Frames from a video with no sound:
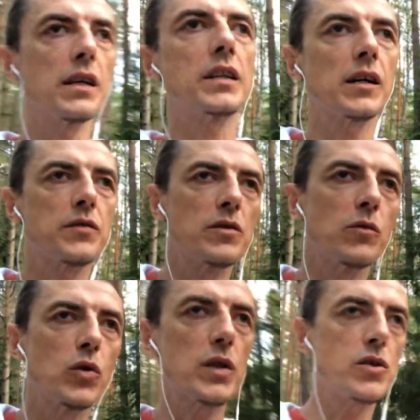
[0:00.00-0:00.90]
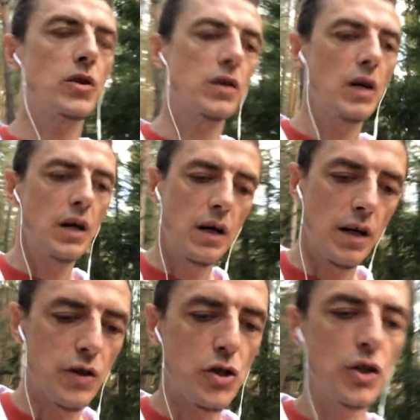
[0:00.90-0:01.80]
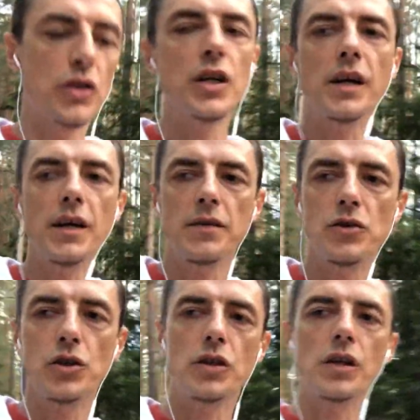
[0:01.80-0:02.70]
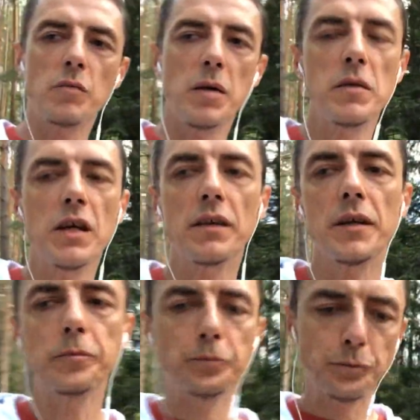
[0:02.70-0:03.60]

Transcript: Итак, всего значит, 4, э, 4 момента